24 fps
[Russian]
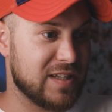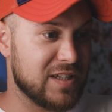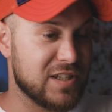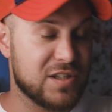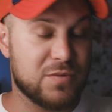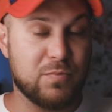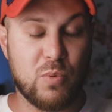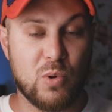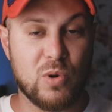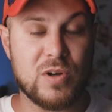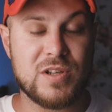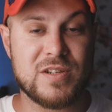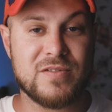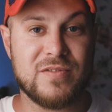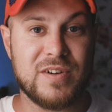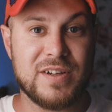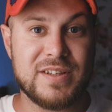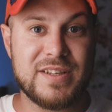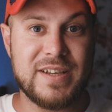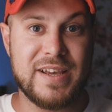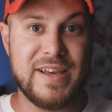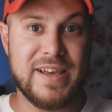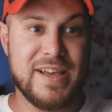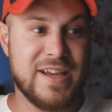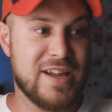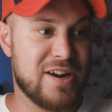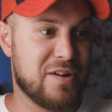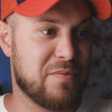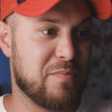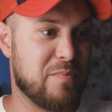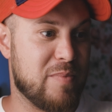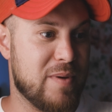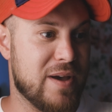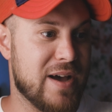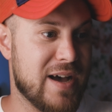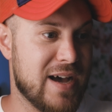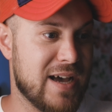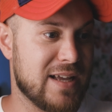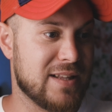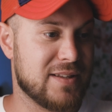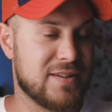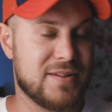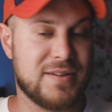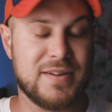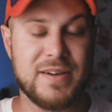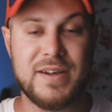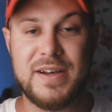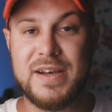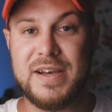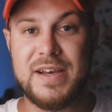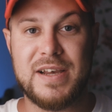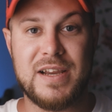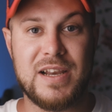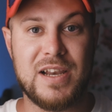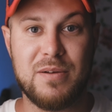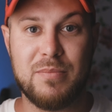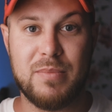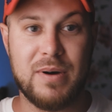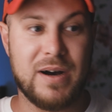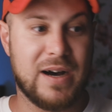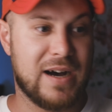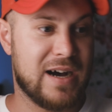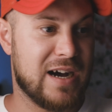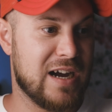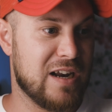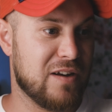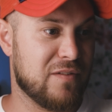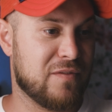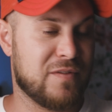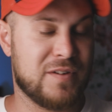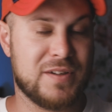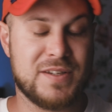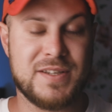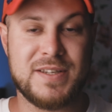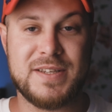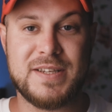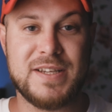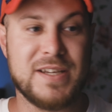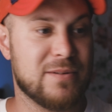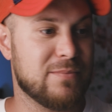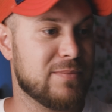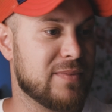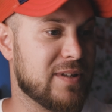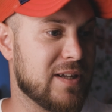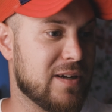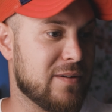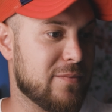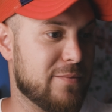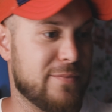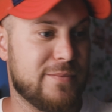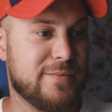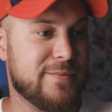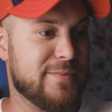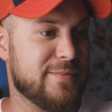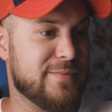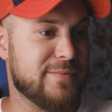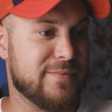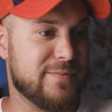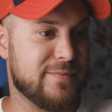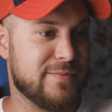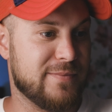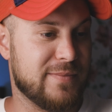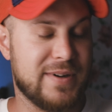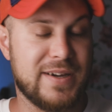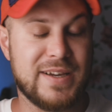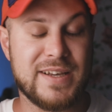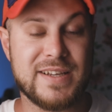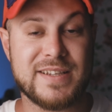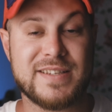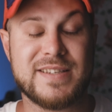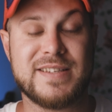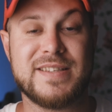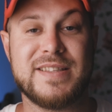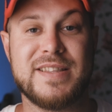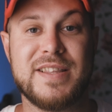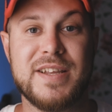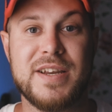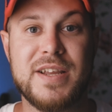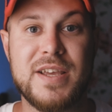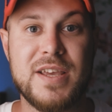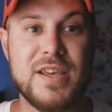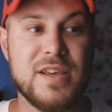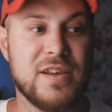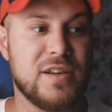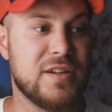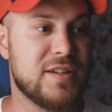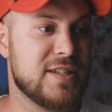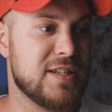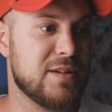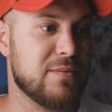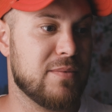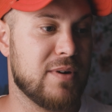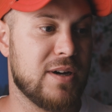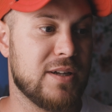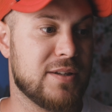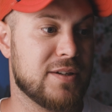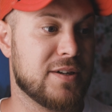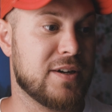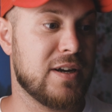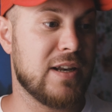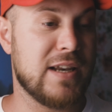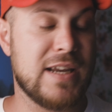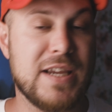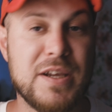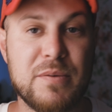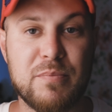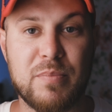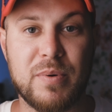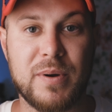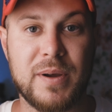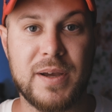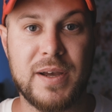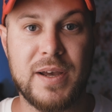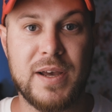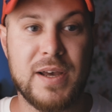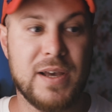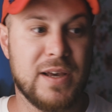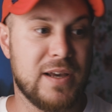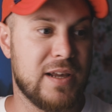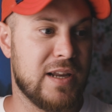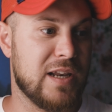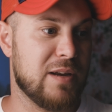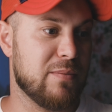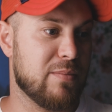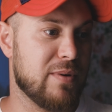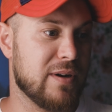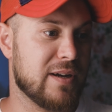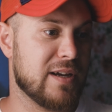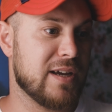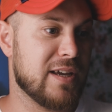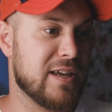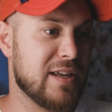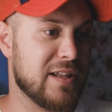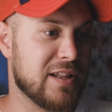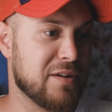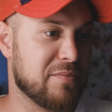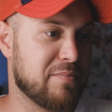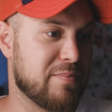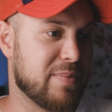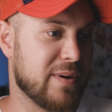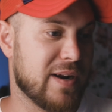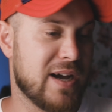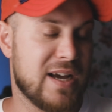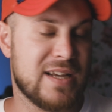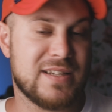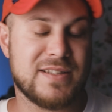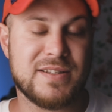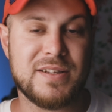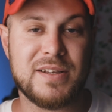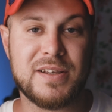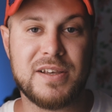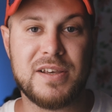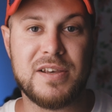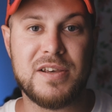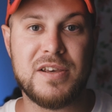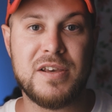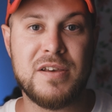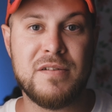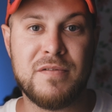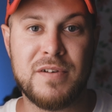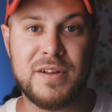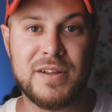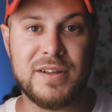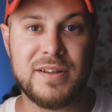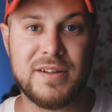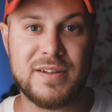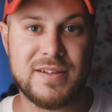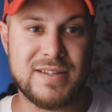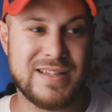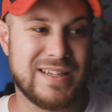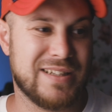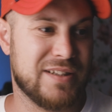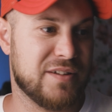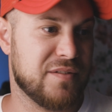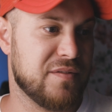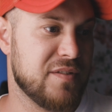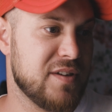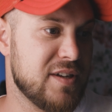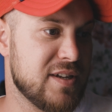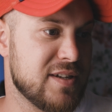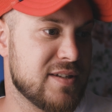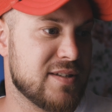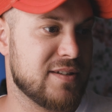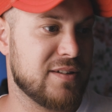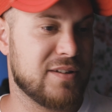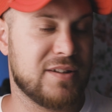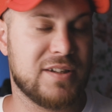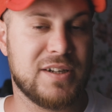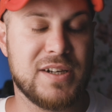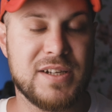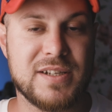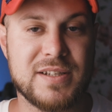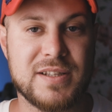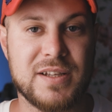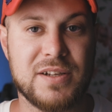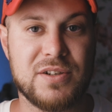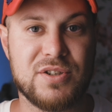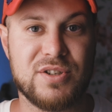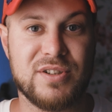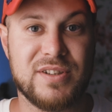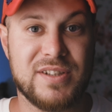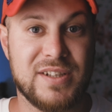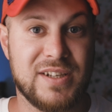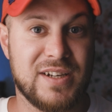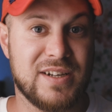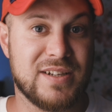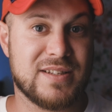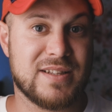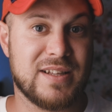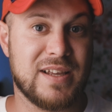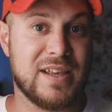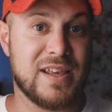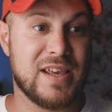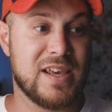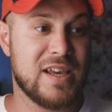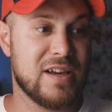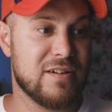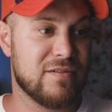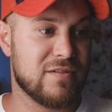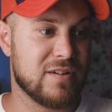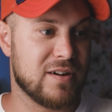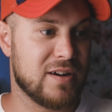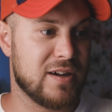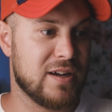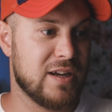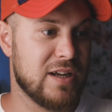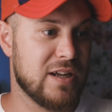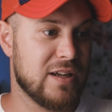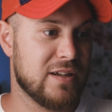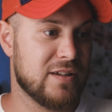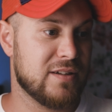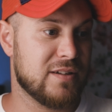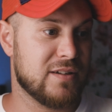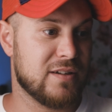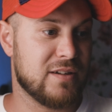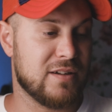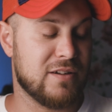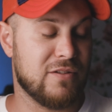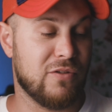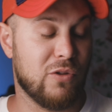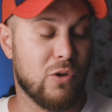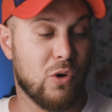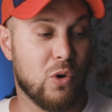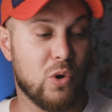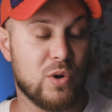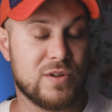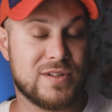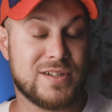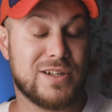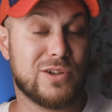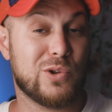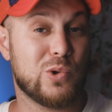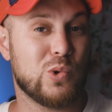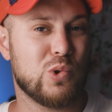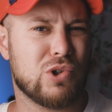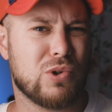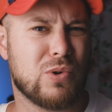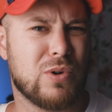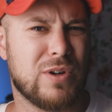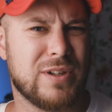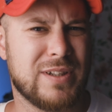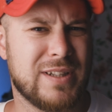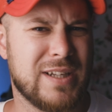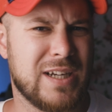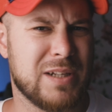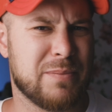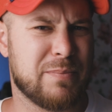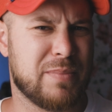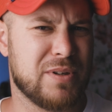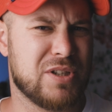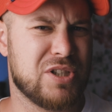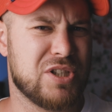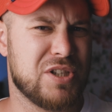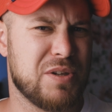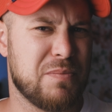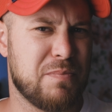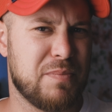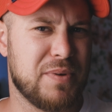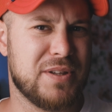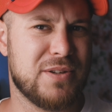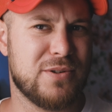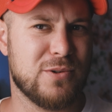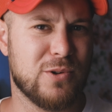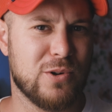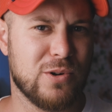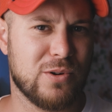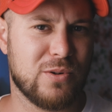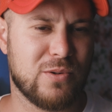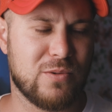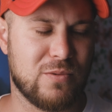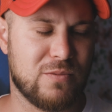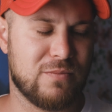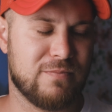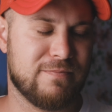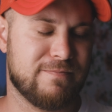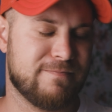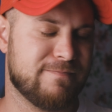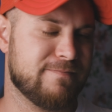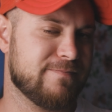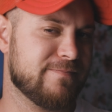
использовать R5, либо Альфа-7, там, S3 и снимать клипы, либо какие-то праздники, ивенты за 200, 300, 400 евро, но за тушку отдать почти пятерку,